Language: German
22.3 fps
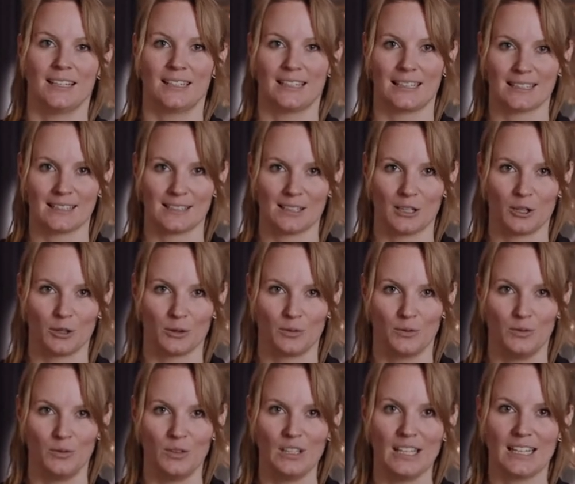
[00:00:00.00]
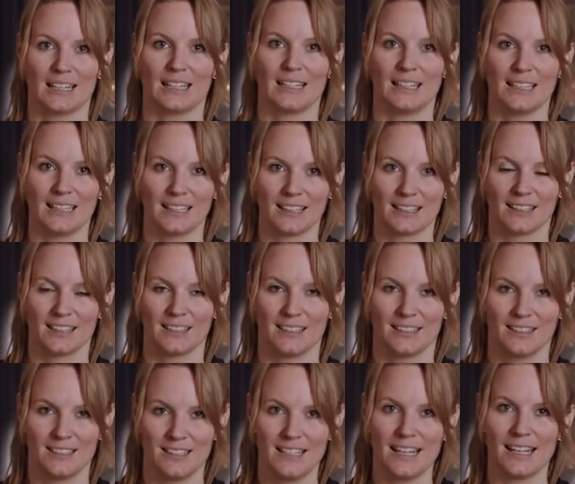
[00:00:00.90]
dass auch wirklich
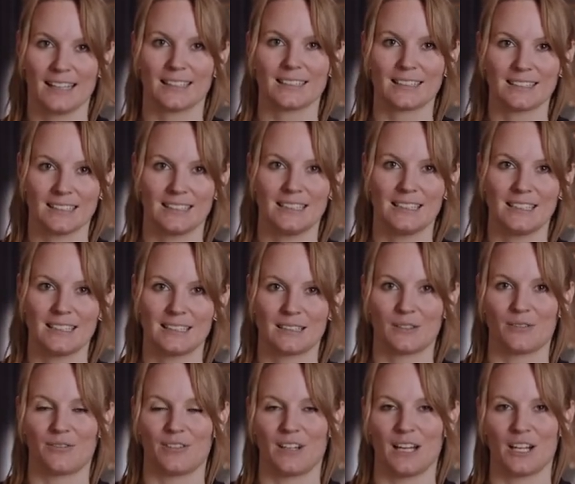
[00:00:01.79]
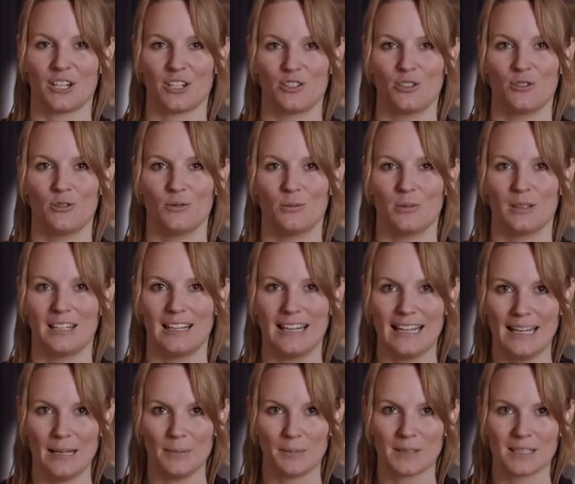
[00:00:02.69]
nichts in dieser Flasche
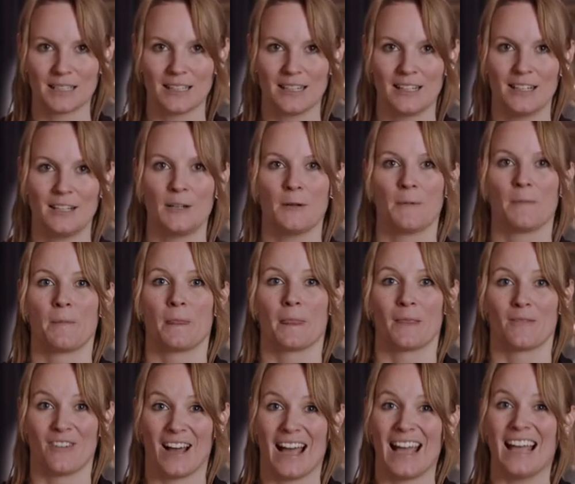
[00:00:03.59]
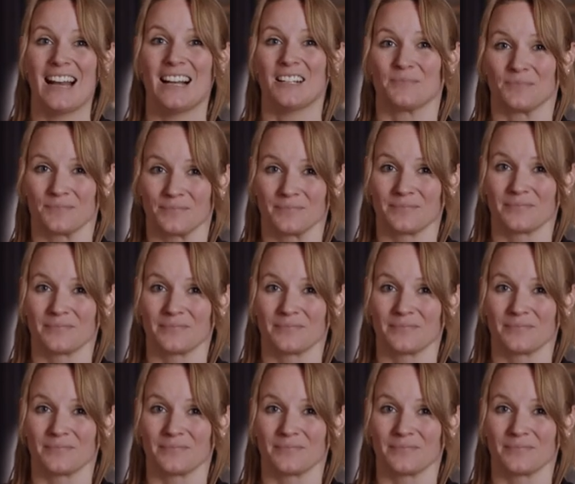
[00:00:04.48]
überlebt, weil